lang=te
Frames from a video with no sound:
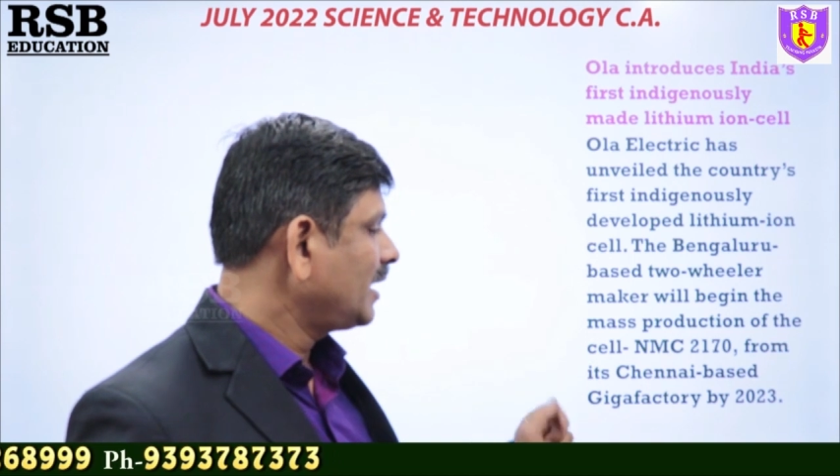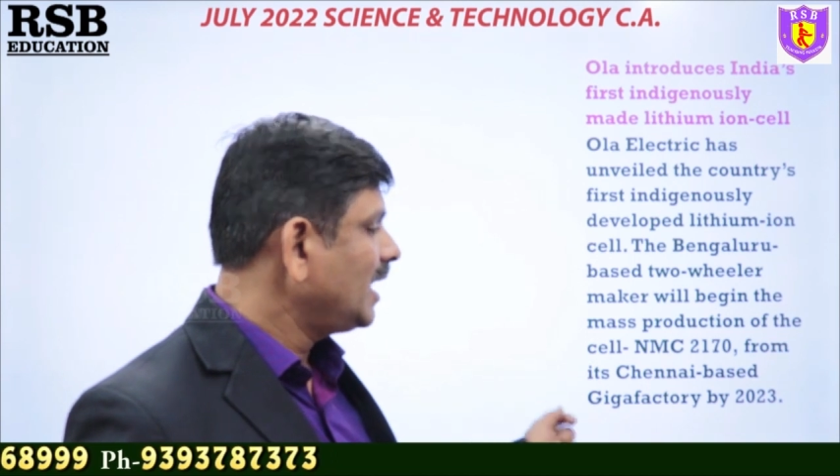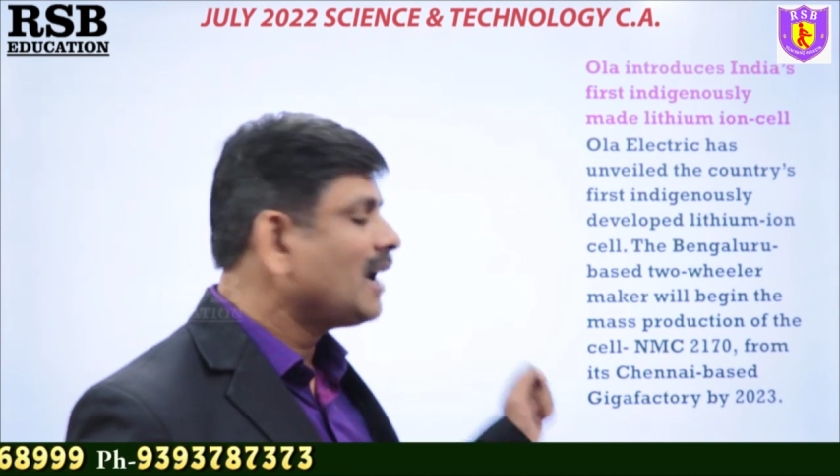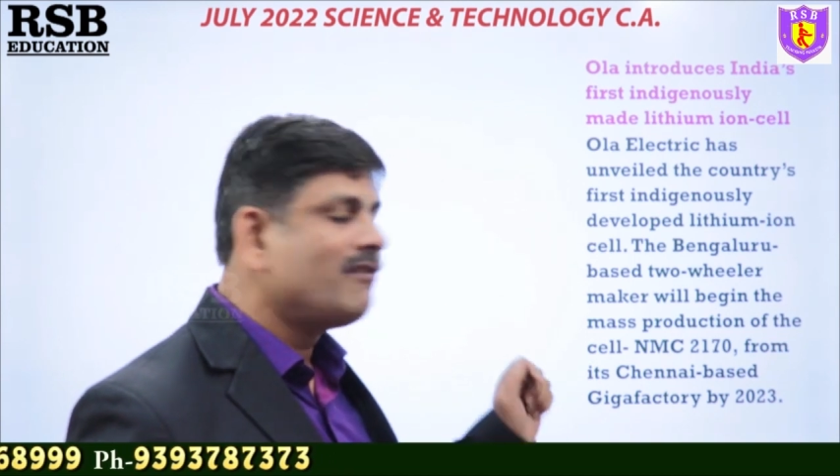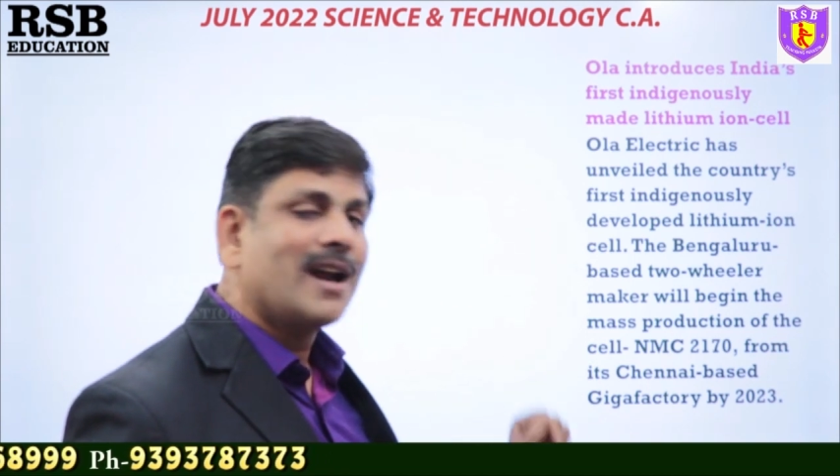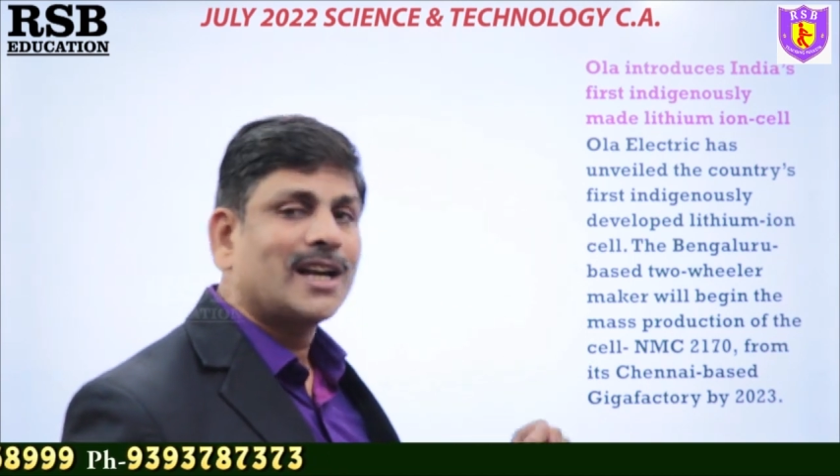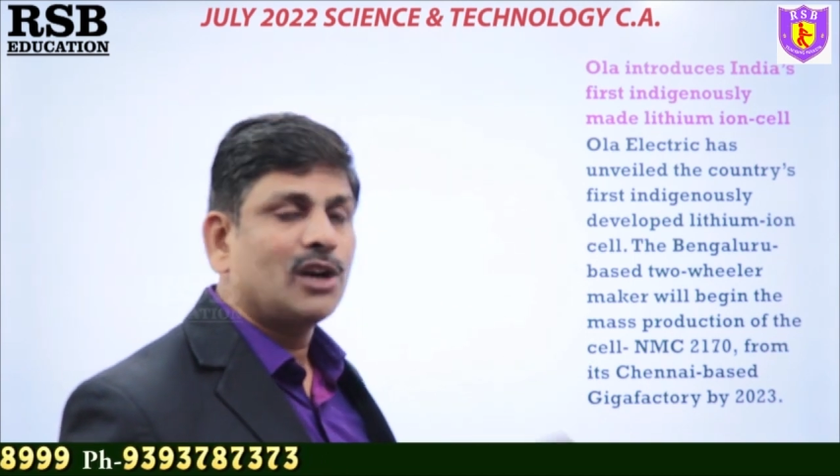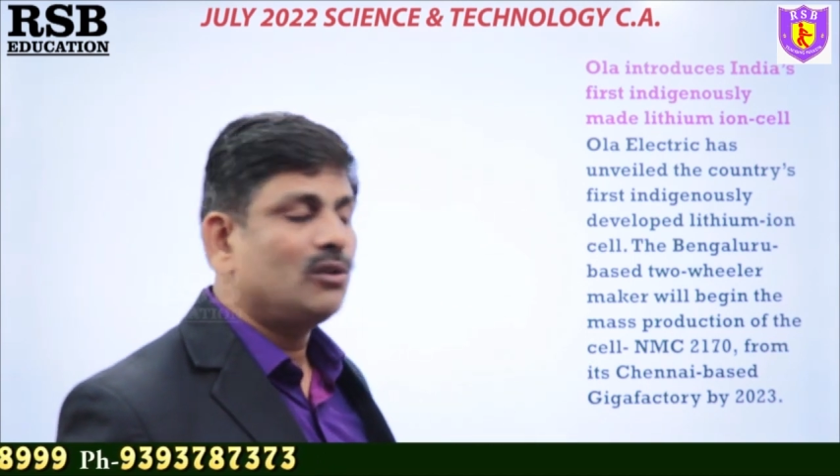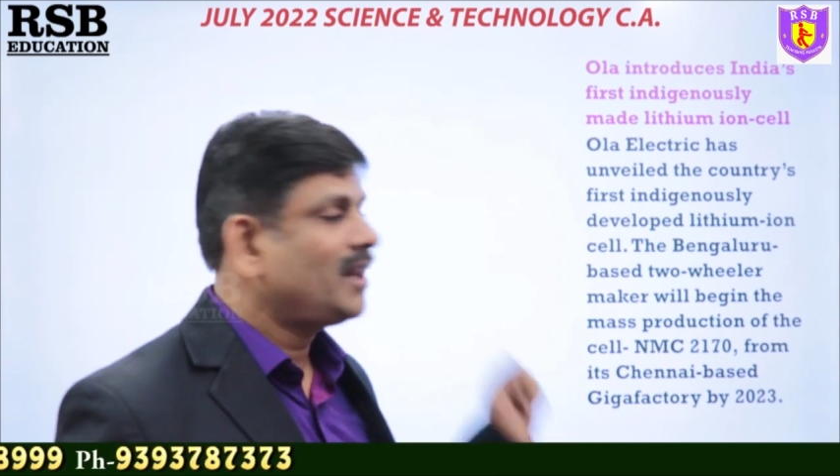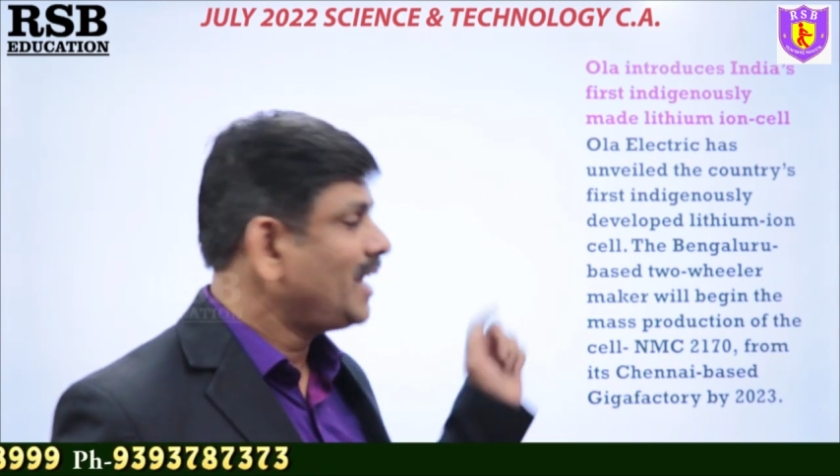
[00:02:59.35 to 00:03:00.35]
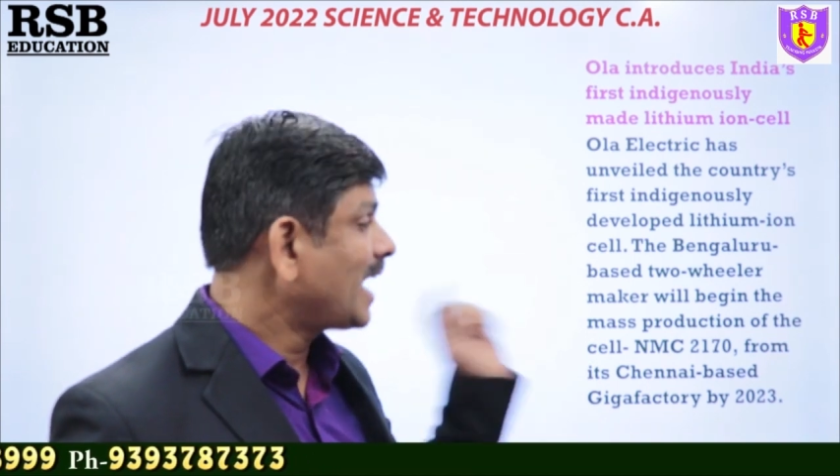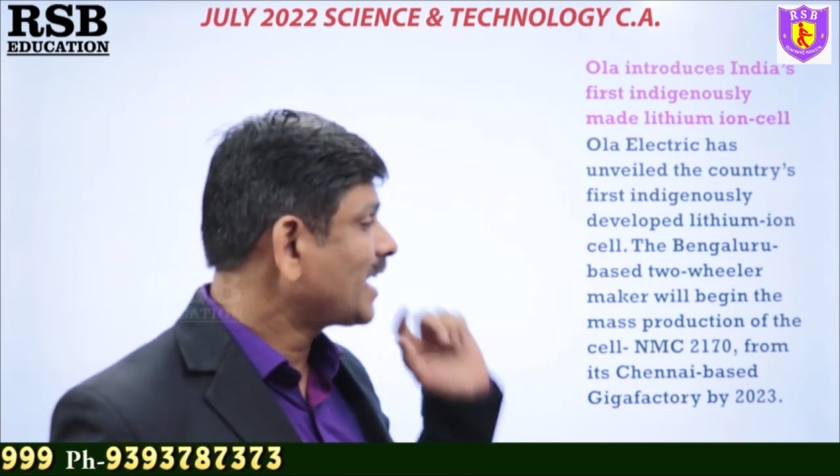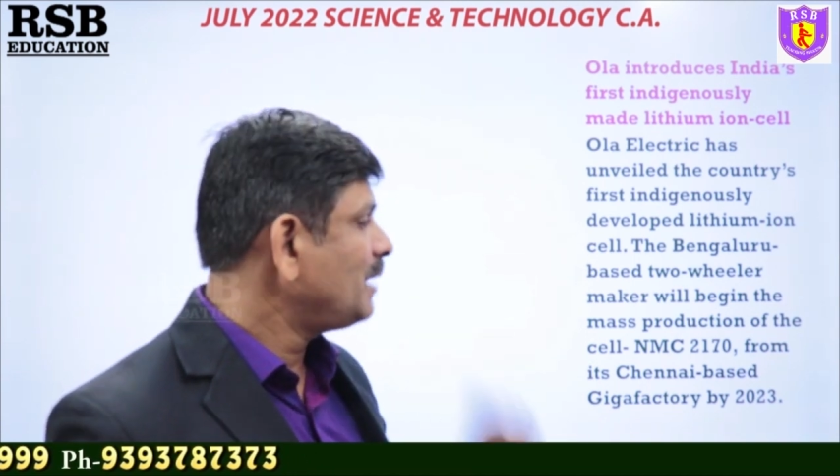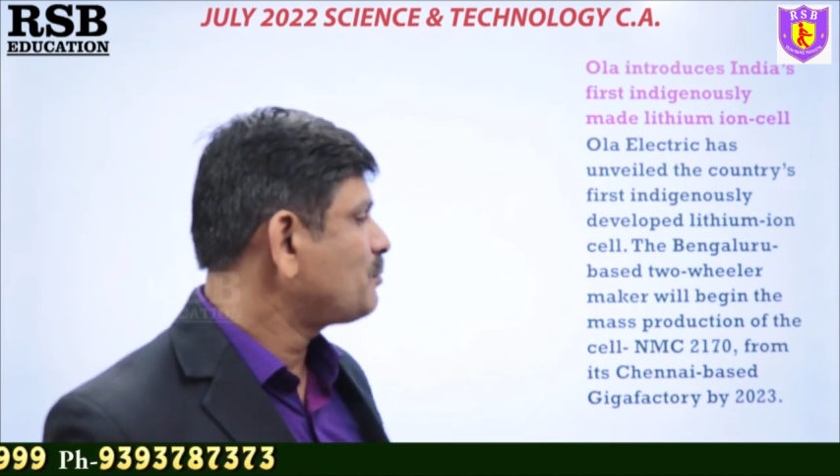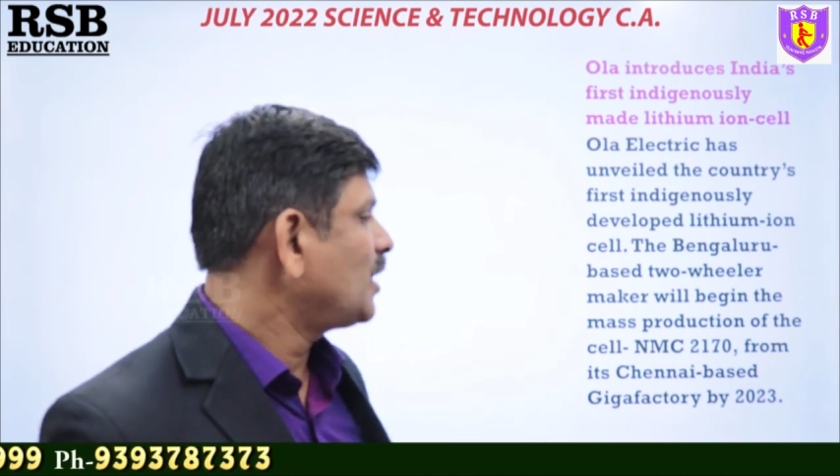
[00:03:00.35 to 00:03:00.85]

గీగా ఫ్యాక్టరీ ఉన్నది అక్కడ